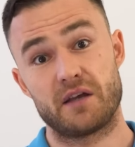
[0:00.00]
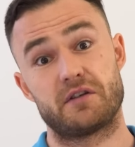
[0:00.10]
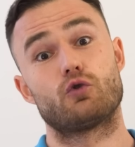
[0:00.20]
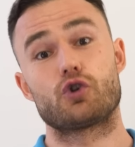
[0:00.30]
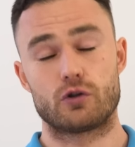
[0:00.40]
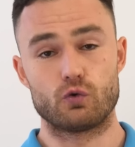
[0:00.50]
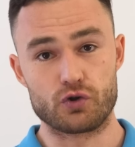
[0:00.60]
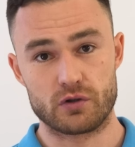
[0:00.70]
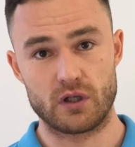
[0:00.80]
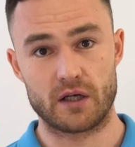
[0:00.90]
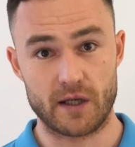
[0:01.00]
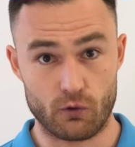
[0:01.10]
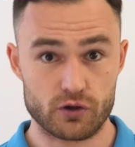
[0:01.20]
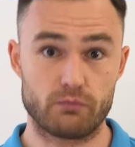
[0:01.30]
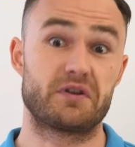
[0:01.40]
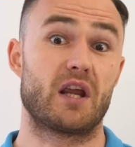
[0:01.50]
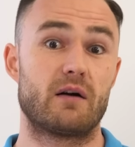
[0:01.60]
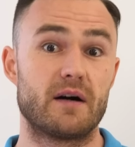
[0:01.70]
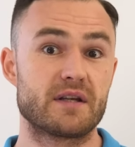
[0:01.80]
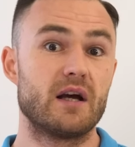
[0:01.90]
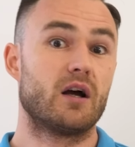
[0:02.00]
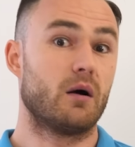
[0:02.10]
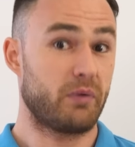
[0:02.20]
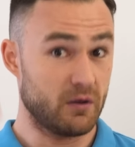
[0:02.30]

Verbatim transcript: Это то, что нужно для того, чтобы потренировать э,